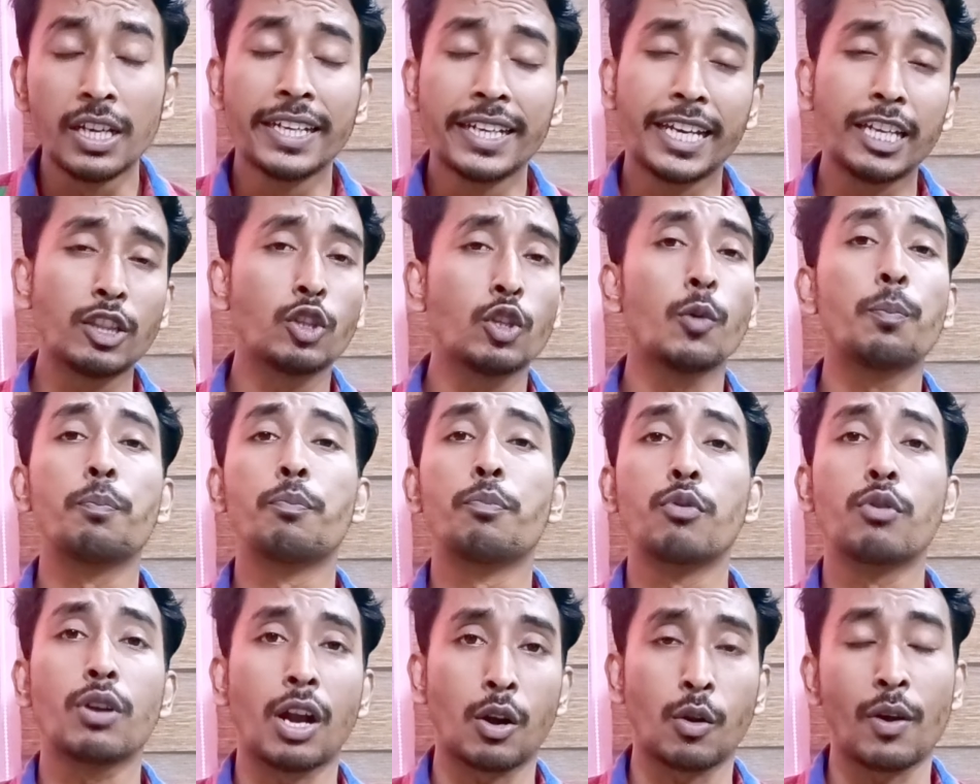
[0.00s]
কিন্তু
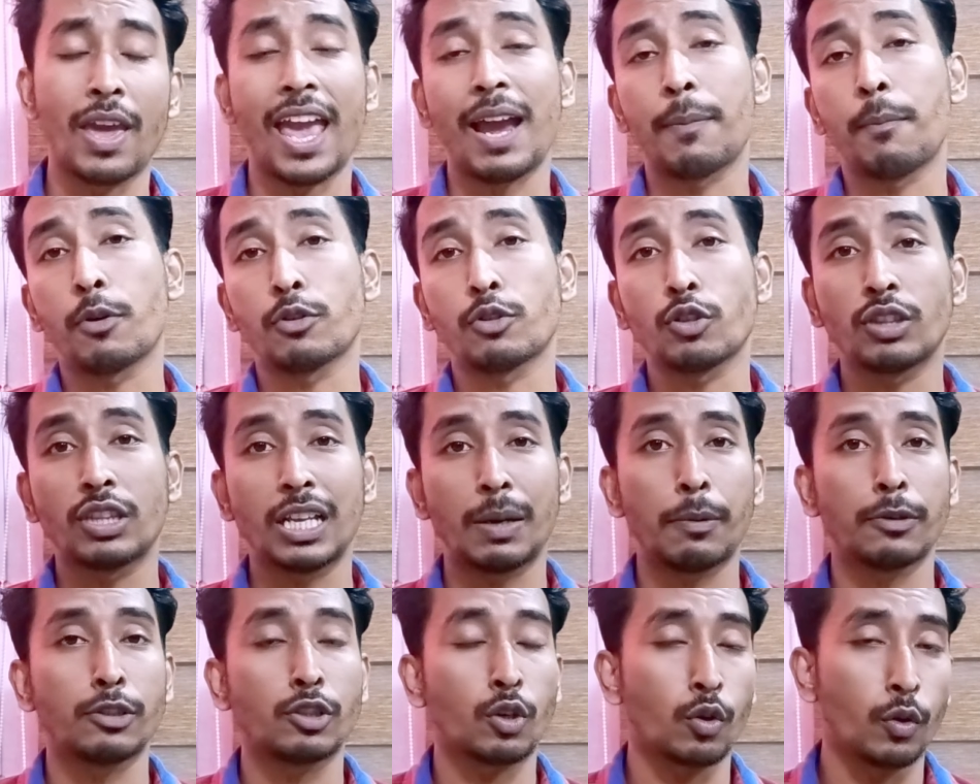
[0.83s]
পুরানো এক বছর
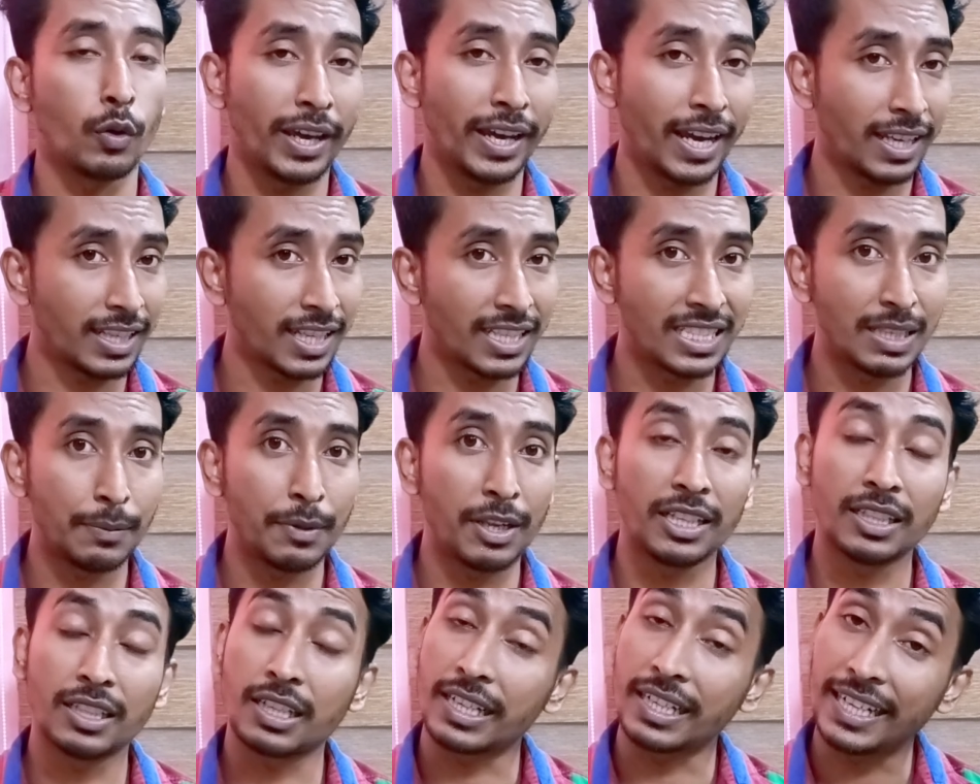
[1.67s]
দেড় বছর হয়ে গেছে
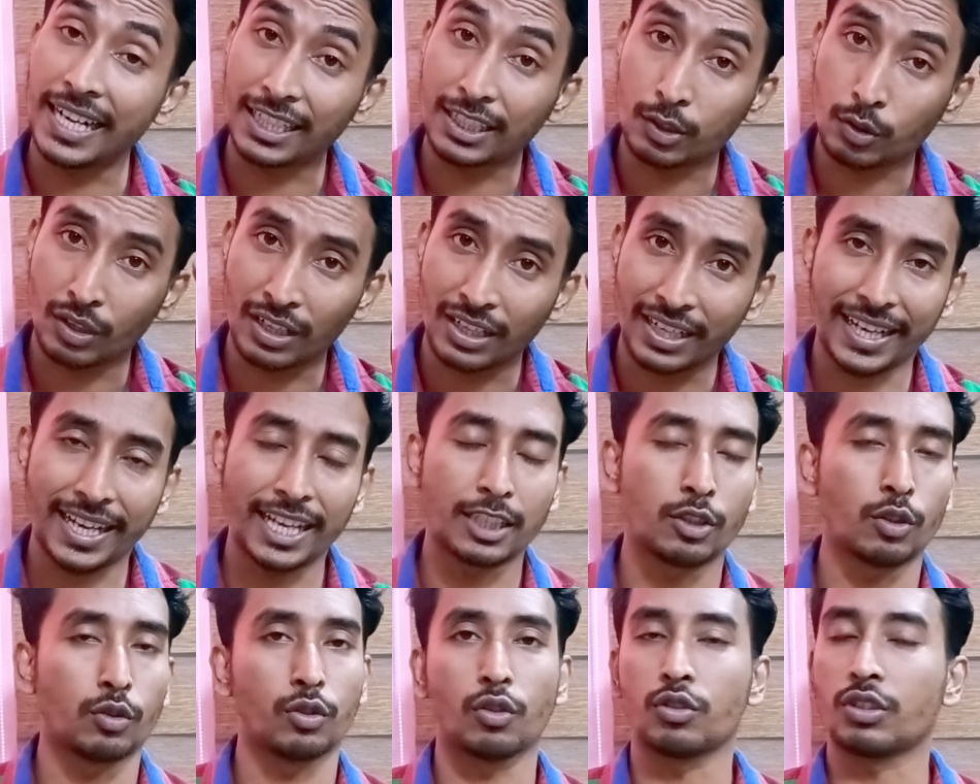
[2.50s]
জিমেল ক্রিয়েট করে
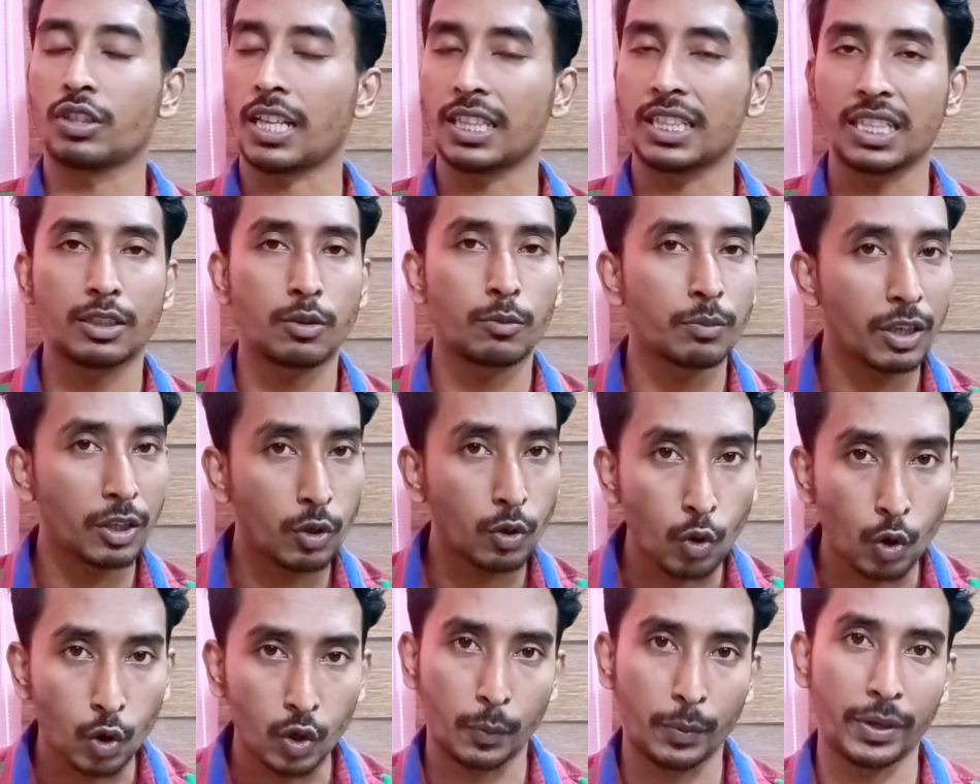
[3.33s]
রেখেছো তো তাতে তোমরা
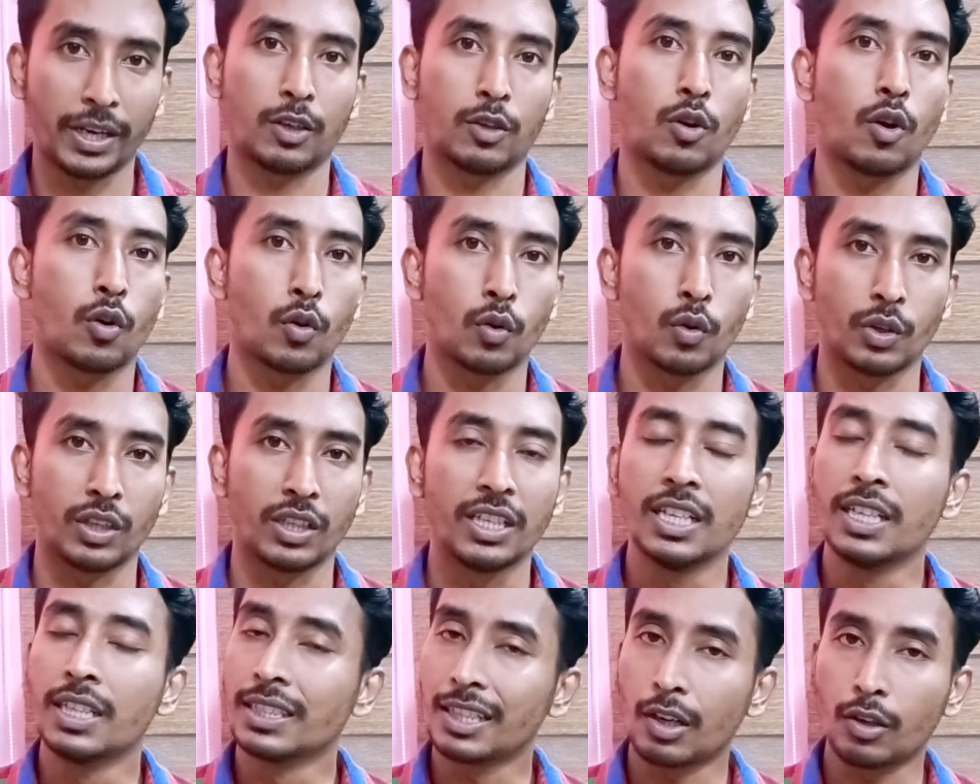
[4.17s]
করবে না কখনোই
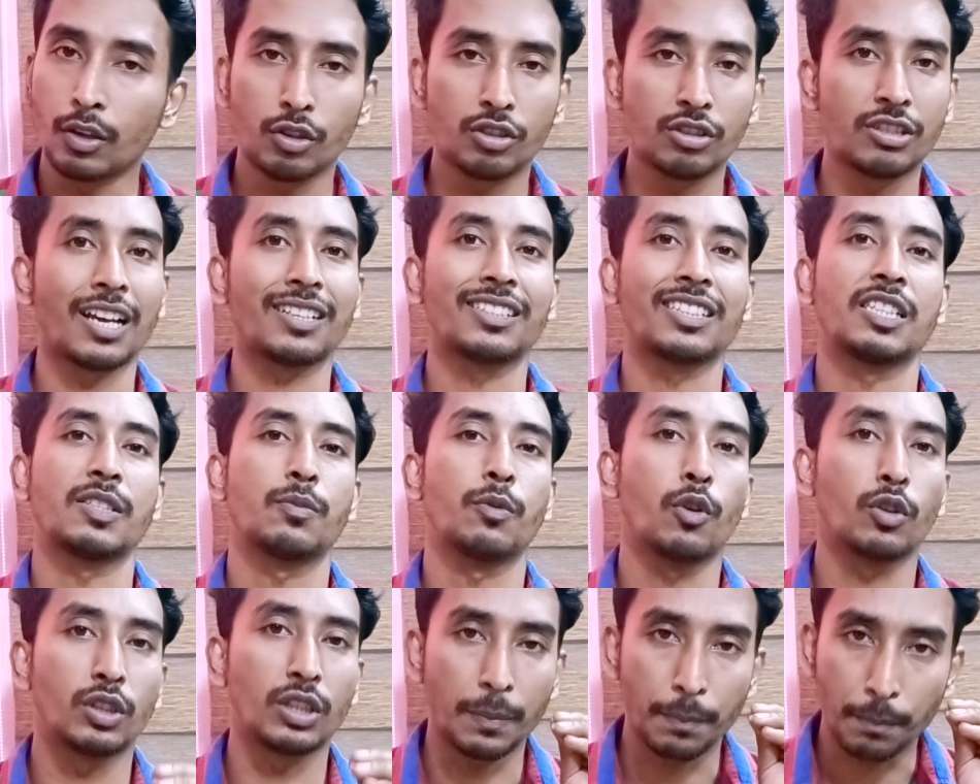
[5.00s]
তাহলে কিন্তু
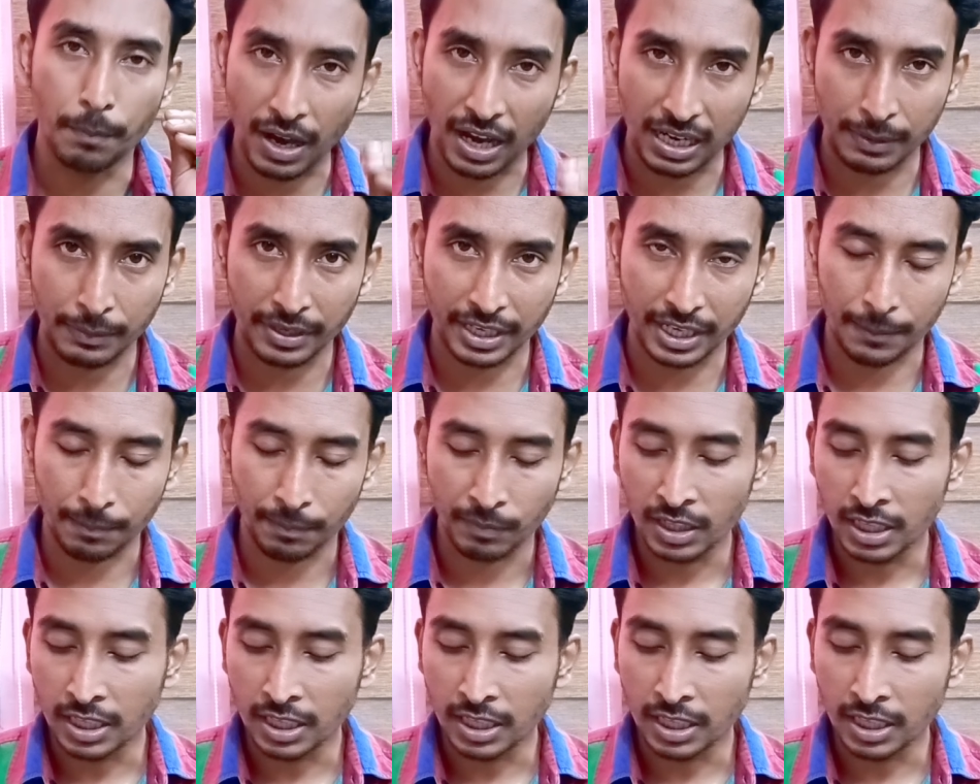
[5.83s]
সাকসেসফুল হতে পারবে না